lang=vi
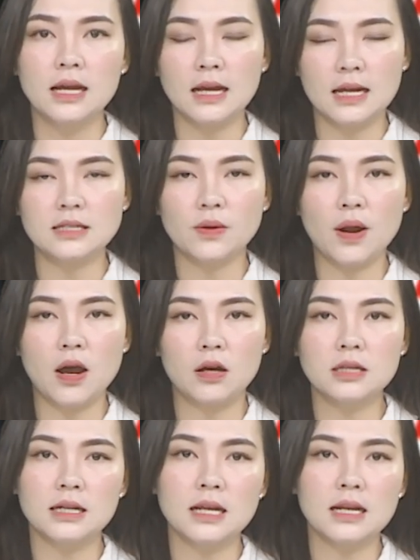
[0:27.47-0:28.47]
Ngay sau đó,
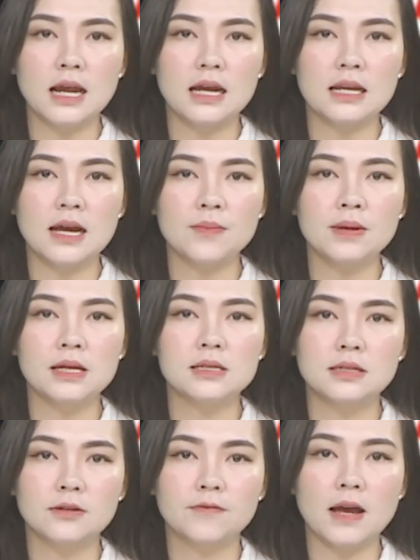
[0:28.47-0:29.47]
thanh niên này đã bị
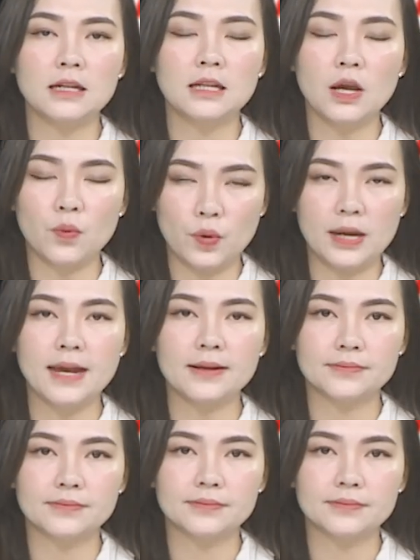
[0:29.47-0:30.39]
xử phạt theo quy định.